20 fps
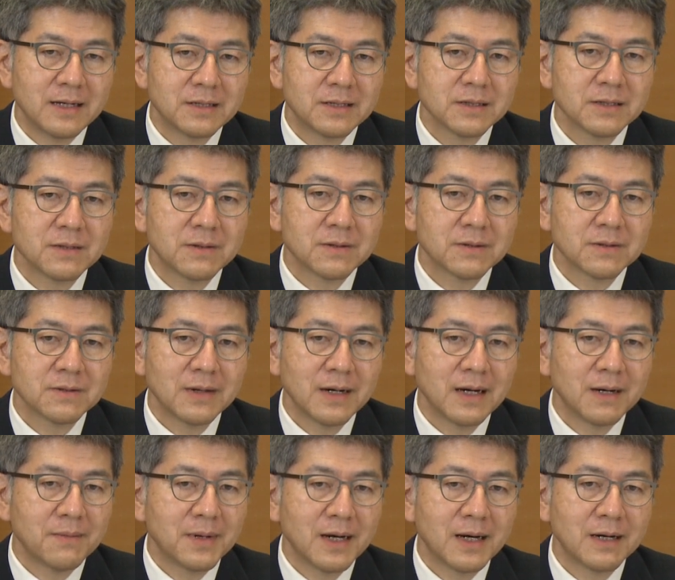中国
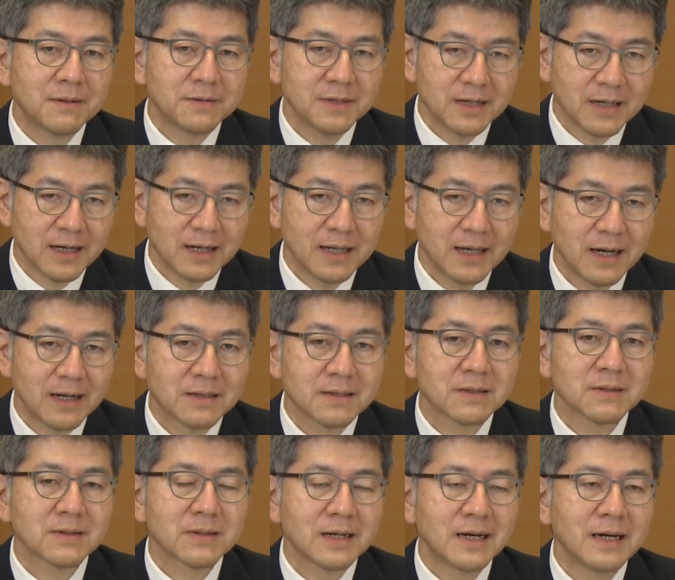はアフリカである
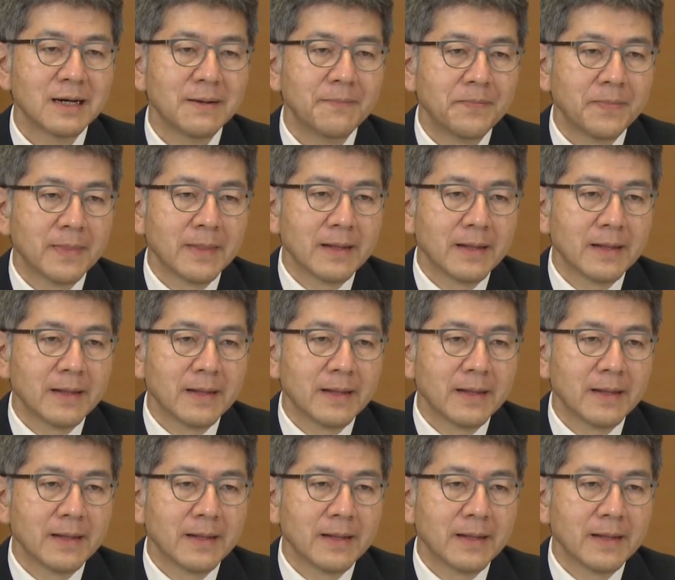とか